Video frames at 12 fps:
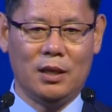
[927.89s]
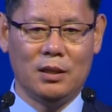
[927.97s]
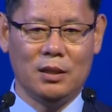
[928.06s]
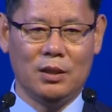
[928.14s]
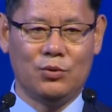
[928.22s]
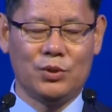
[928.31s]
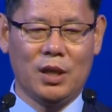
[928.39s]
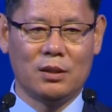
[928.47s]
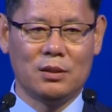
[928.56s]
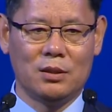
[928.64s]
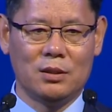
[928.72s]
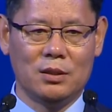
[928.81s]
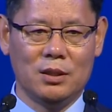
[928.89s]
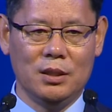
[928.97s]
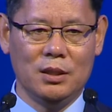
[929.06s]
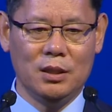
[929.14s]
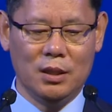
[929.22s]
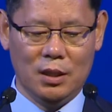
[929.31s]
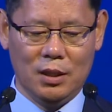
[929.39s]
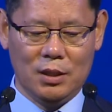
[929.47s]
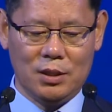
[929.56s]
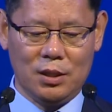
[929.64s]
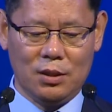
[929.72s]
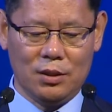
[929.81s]
이 구상들이
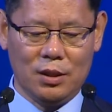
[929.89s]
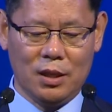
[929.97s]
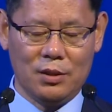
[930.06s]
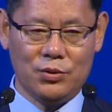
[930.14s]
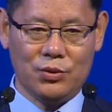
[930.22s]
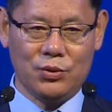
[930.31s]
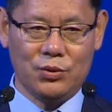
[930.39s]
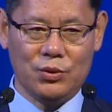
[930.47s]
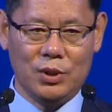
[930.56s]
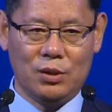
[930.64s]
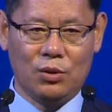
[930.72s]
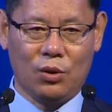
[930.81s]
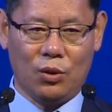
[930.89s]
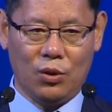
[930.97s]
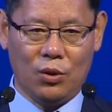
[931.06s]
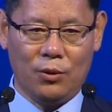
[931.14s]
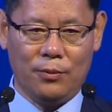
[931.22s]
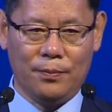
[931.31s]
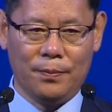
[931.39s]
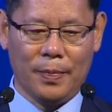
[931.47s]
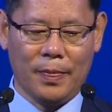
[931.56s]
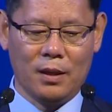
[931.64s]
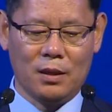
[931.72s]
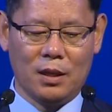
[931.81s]
실현될 수 있도록
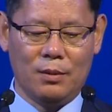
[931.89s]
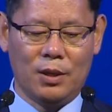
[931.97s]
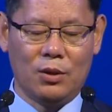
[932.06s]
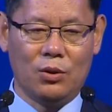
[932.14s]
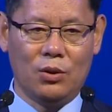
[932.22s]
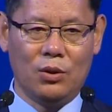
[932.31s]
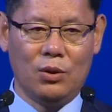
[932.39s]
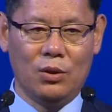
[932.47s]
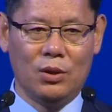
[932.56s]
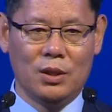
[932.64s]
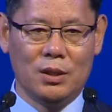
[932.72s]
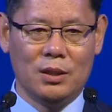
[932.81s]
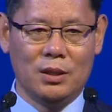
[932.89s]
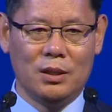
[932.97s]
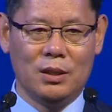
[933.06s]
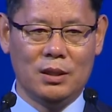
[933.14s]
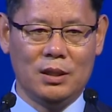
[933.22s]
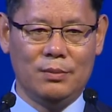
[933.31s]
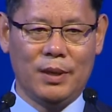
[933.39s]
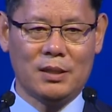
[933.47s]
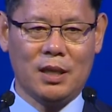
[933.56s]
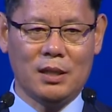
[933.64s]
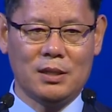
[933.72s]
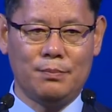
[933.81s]
그야말로 이
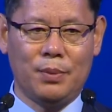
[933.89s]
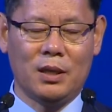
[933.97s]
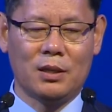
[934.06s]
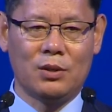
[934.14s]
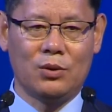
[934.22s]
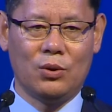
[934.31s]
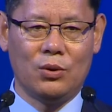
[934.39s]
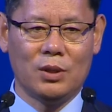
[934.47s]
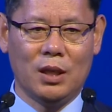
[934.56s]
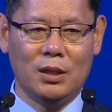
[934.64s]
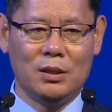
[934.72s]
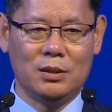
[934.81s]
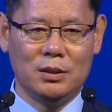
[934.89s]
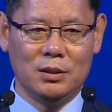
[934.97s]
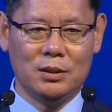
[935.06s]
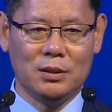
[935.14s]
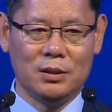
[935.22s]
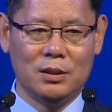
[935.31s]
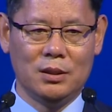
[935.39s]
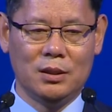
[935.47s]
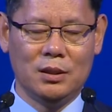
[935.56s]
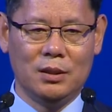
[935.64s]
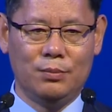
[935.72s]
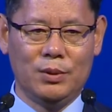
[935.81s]
248km에 이르는
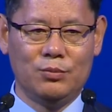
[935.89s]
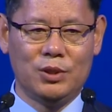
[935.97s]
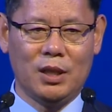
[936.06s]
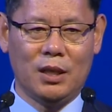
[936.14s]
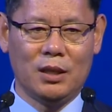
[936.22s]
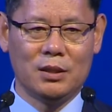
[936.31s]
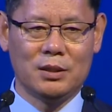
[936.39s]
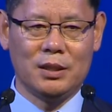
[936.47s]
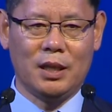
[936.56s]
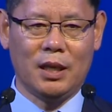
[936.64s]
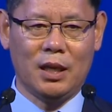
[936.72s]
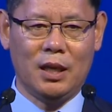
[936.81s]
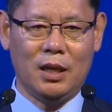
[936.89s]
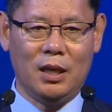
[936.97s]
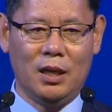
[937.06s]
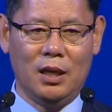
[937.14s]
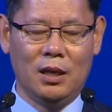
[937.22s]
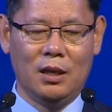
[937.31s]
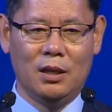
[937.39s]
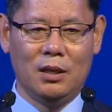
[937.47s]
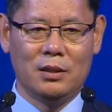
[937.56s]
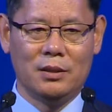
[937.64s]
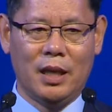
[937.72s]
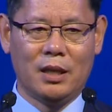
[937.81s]
이 비무장 지대가
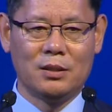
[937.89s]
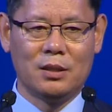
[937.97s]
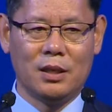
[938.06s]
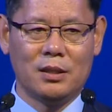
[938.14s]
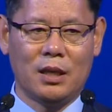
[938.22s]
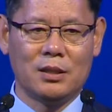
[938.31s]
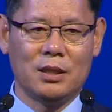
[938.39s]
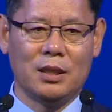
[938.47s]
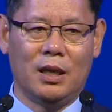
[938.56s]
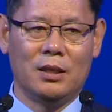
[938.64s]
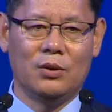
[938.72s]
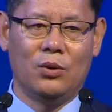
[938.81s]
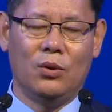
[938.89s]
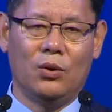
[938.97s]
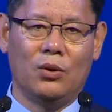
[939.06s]
냉전의 상징이 아니고